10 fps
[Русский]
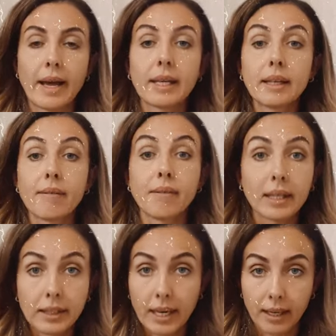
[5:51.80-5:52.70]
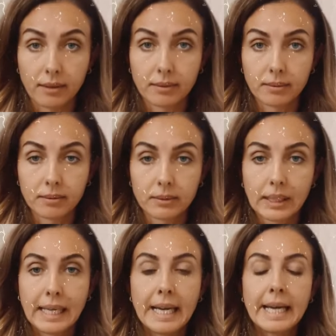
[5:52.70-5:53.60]
Это вода.
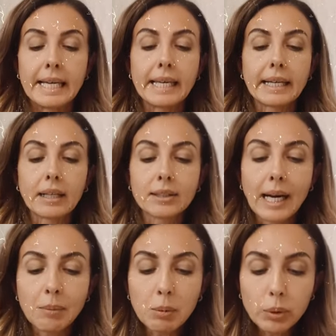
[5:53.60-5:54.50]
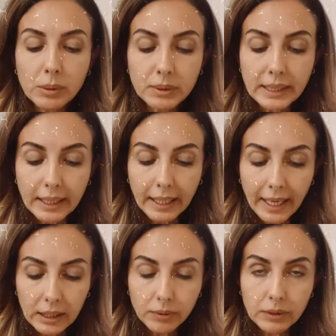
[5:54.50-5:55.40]
И когда мы будем
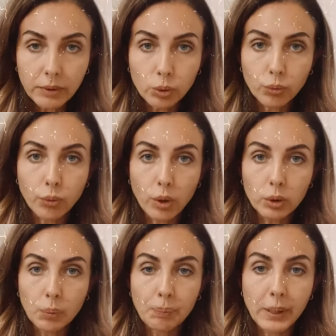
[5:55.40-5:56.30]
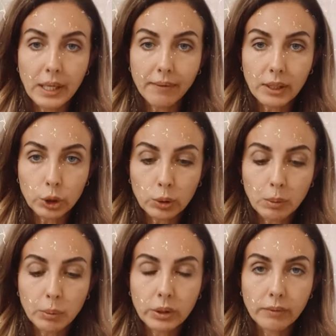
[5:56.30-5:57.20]
заглядывать в эту воду, первое, что
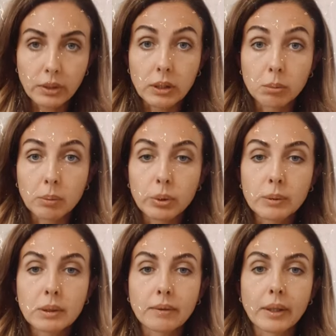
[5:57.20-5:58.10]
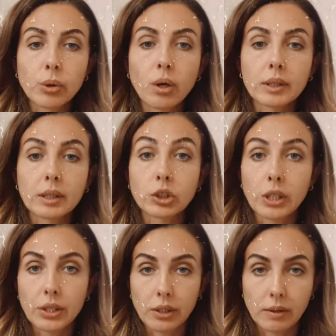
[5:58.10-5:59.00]
мы будем видеть, мы будем свое
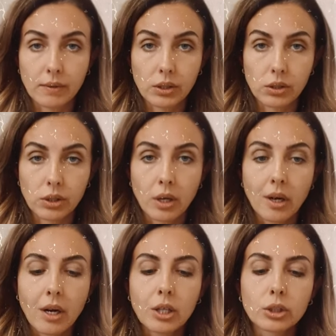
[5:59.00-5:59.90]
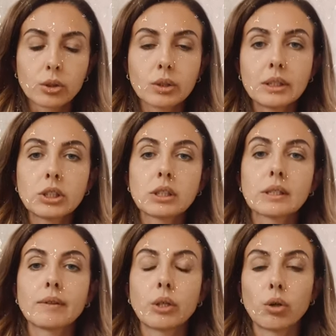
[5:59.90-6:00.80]
отражение видеть. Что
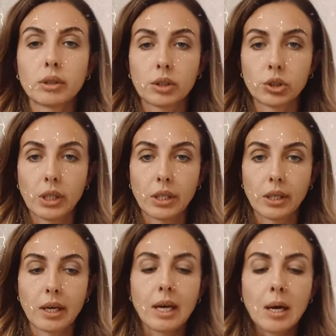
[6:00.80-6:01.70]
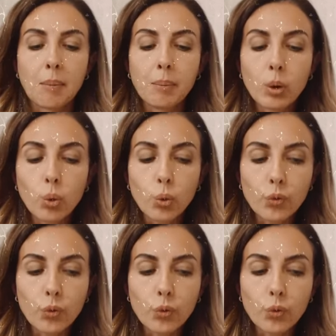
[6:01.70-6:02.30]
значит свое отражение? Мы